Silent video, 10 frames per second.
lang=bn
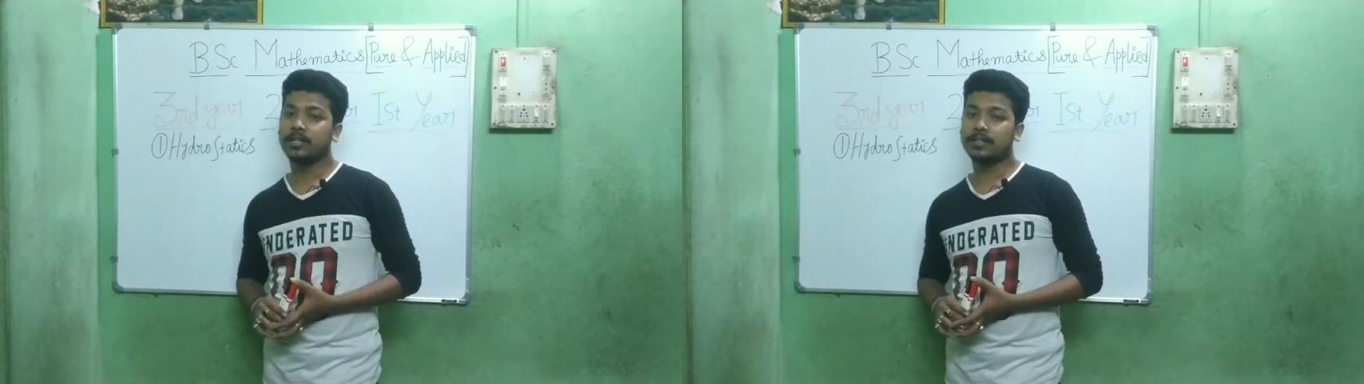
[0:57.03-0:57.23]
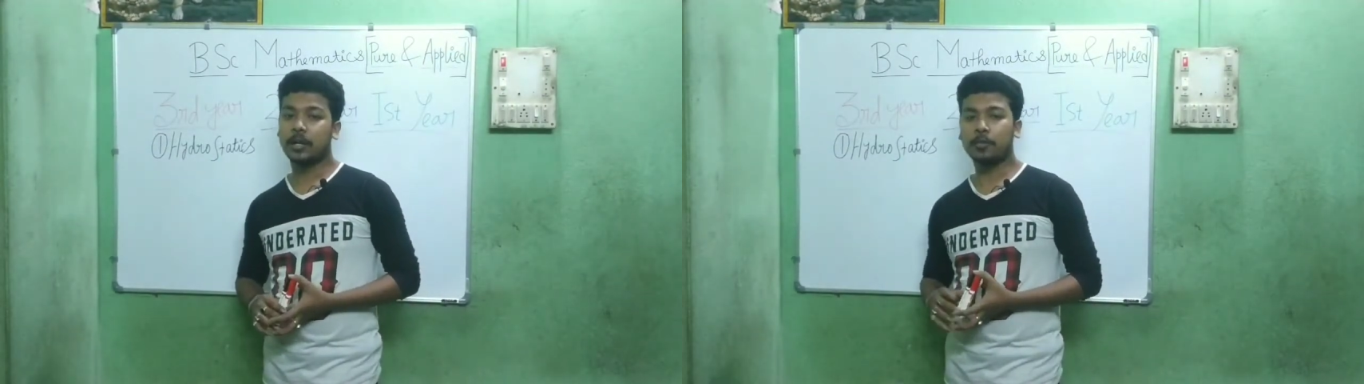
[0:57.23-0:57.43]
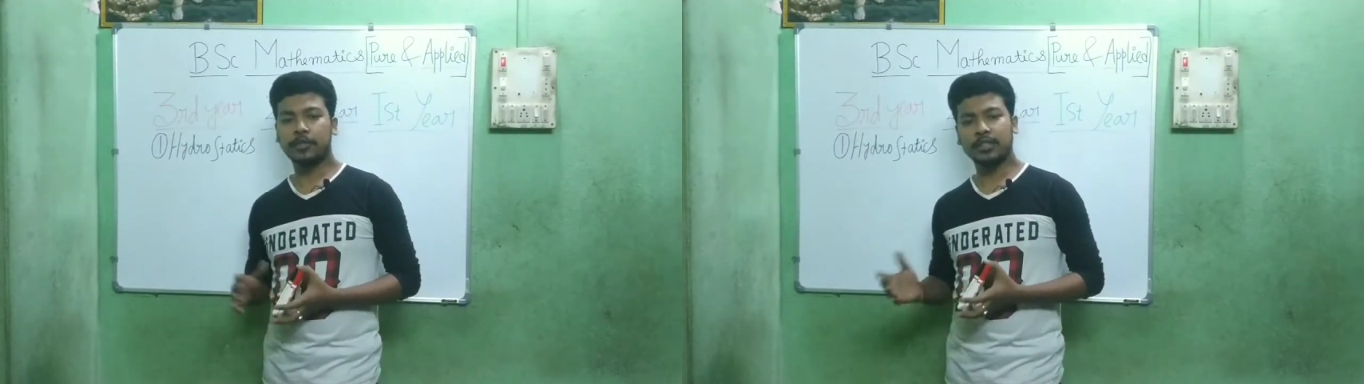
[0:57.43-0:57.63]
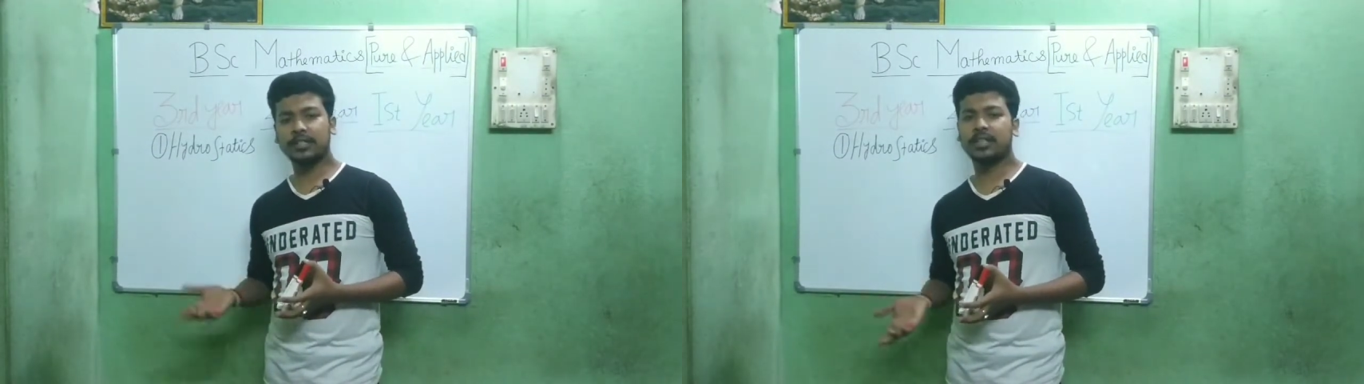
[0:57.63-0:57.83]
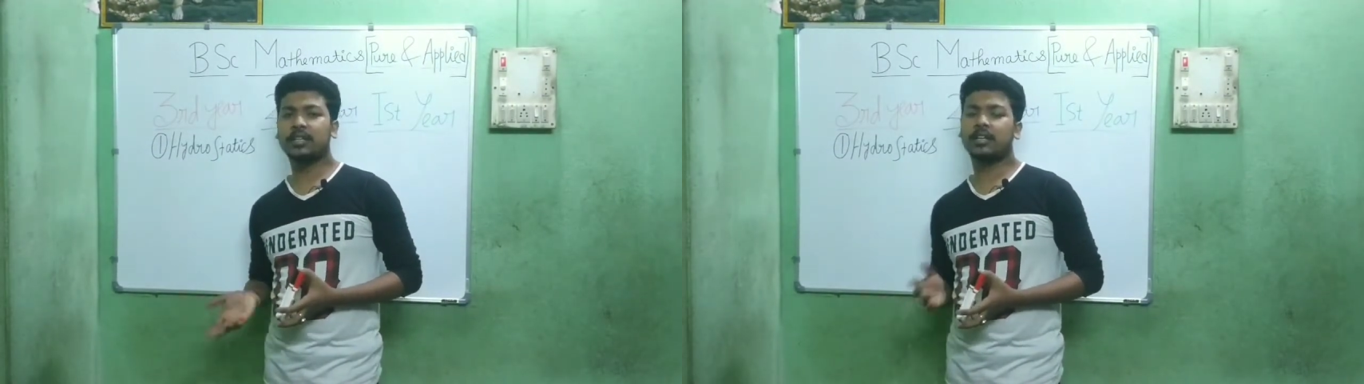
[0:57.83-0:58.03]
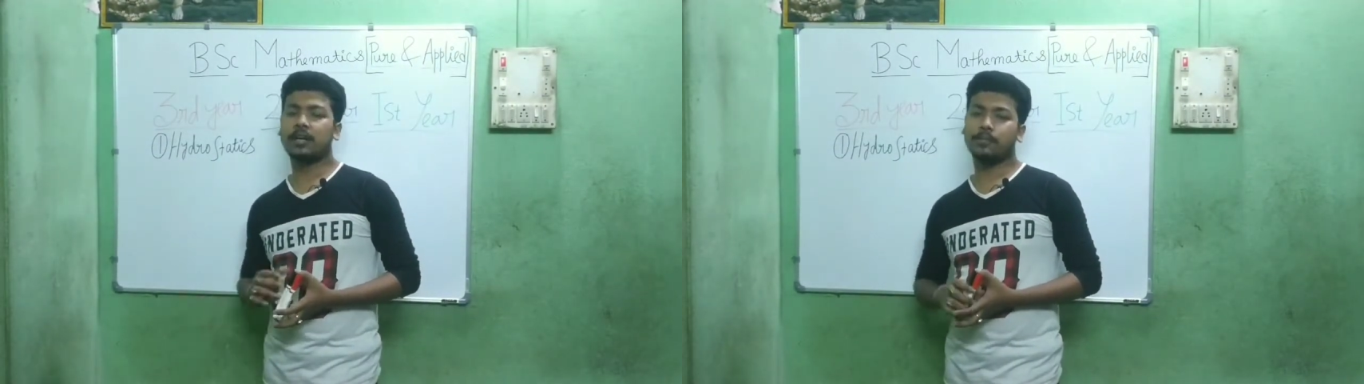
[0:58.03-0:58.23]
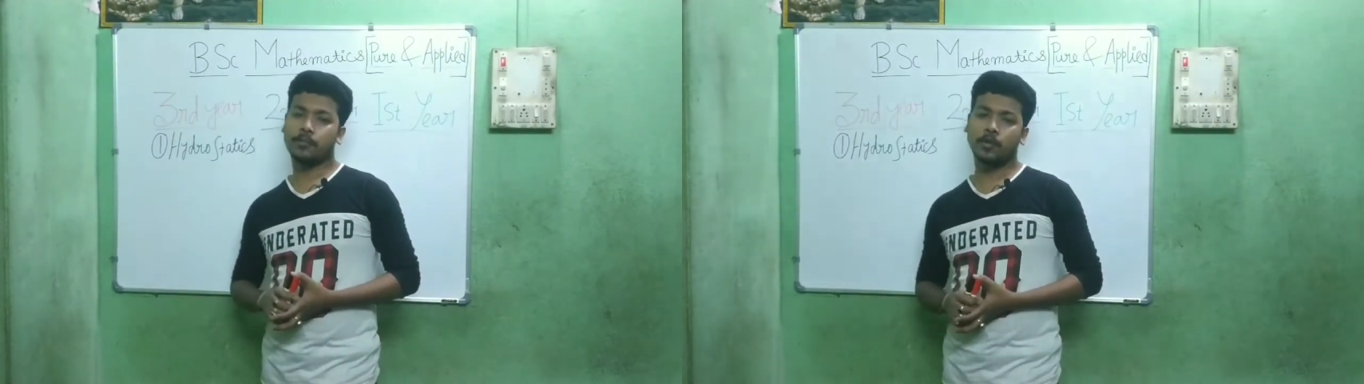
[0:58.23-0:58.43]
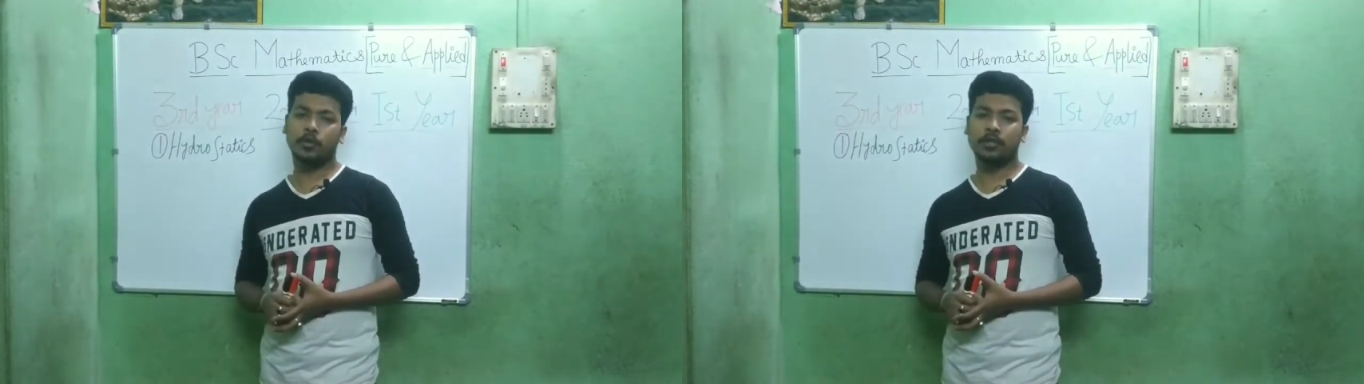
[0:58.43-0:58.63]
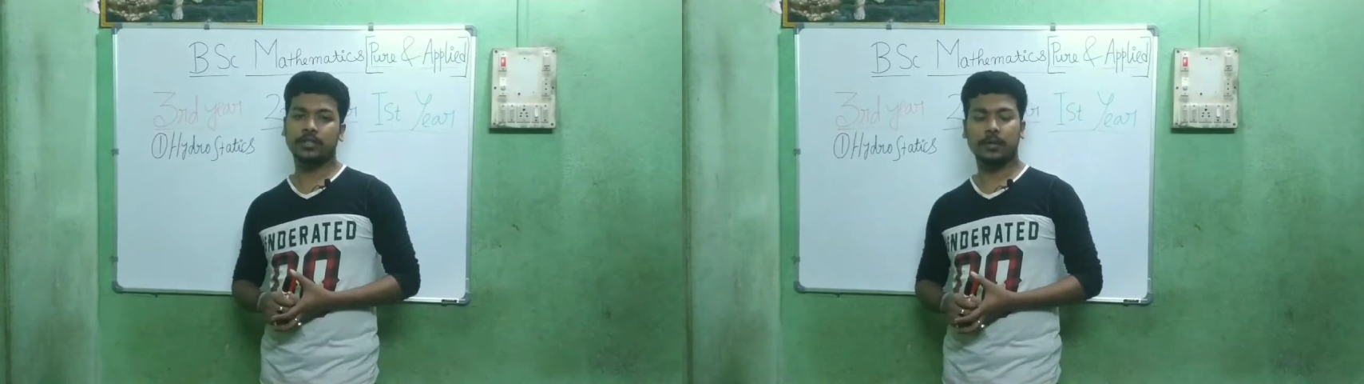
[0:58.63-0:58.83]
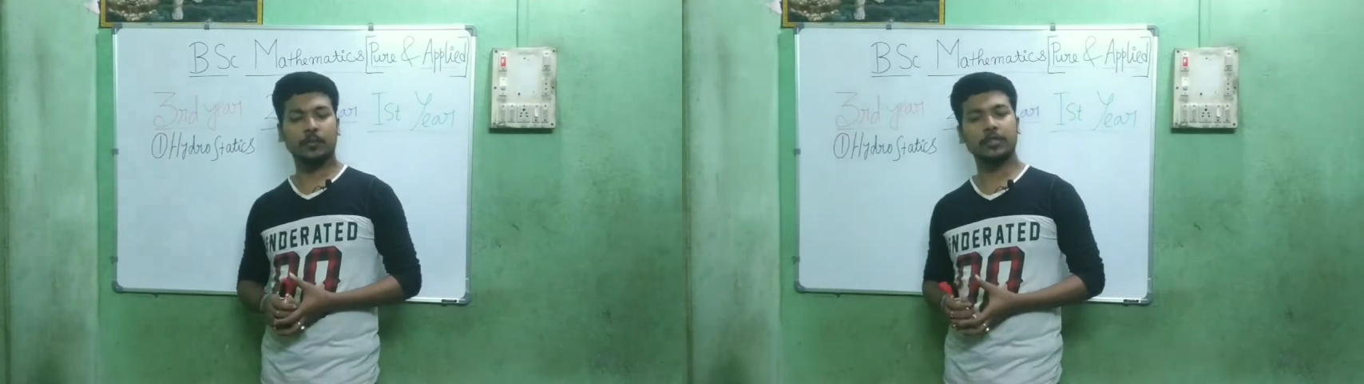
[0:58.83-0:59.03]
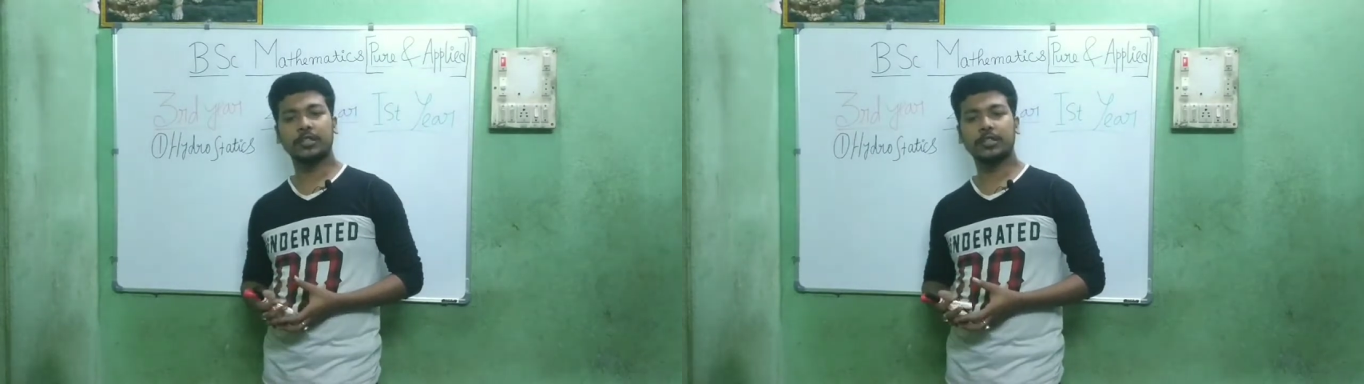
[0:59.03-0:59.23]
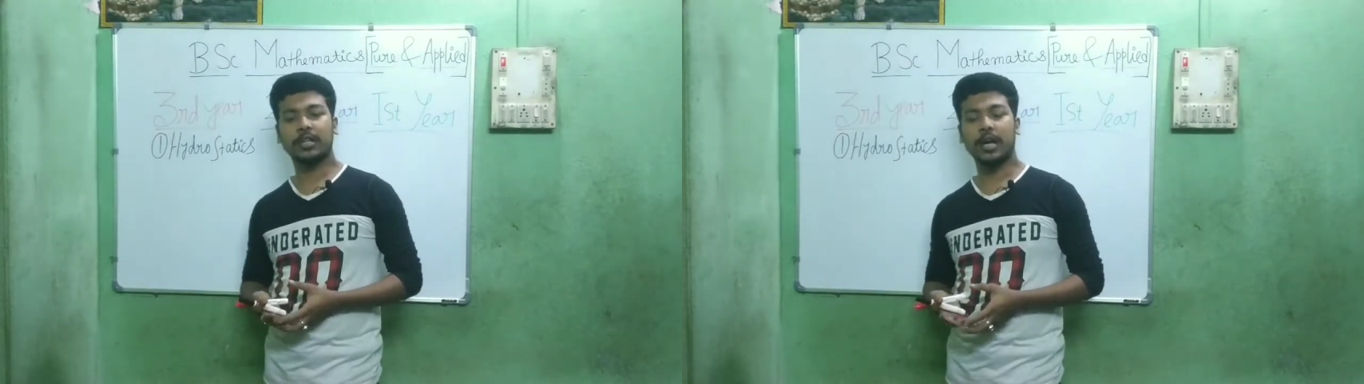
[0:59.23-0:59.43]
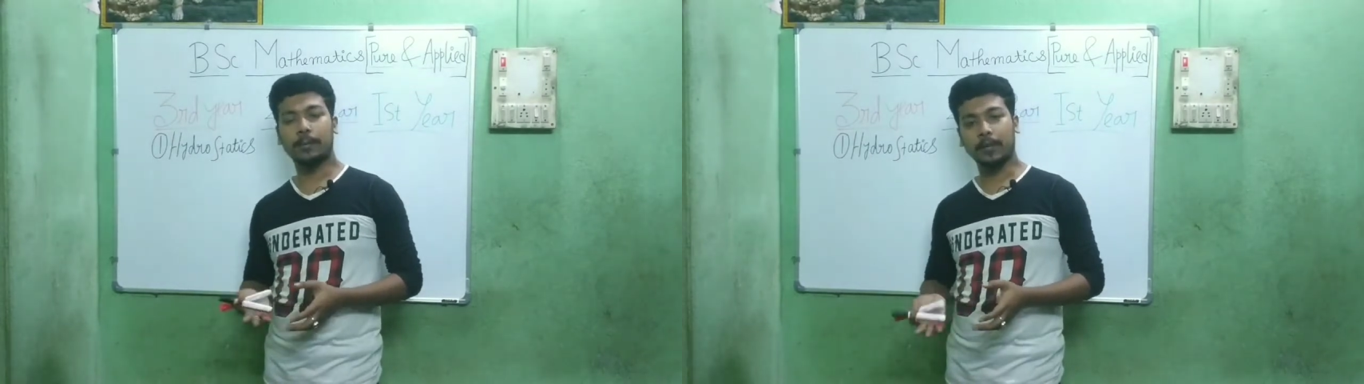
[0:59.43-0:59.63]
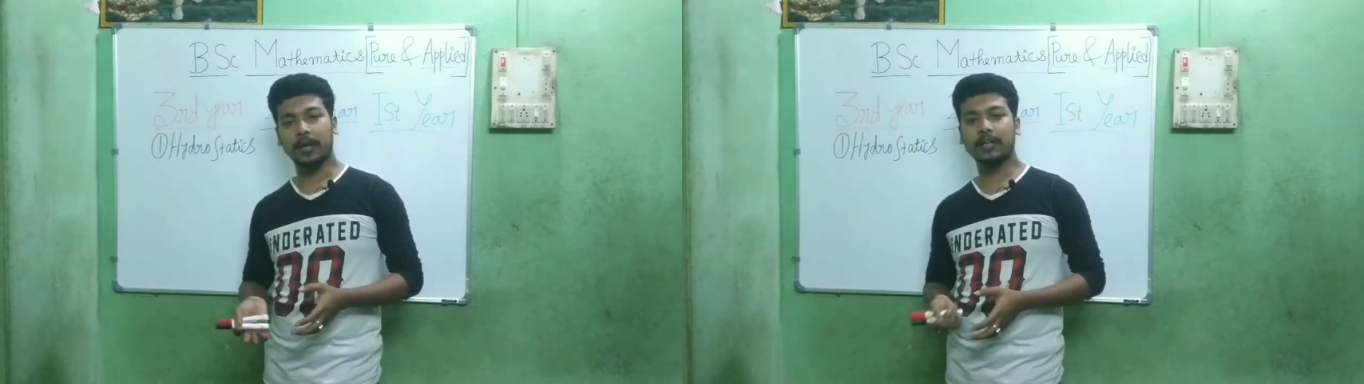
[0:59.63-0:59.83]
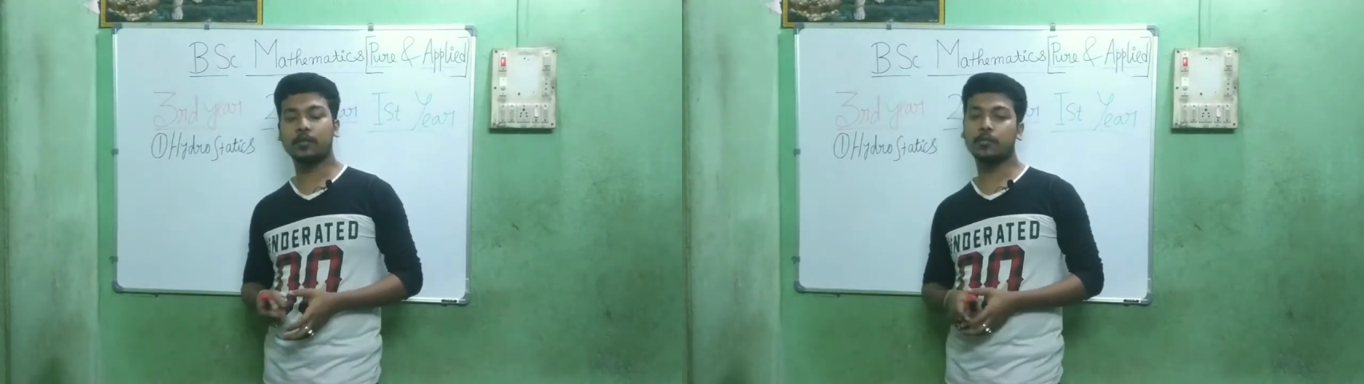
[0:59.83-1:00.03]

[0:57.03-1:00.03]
তারপর ধীরে ধীরে পিওর তারপর ধীরে ধীরে অ্যাপ্লাইড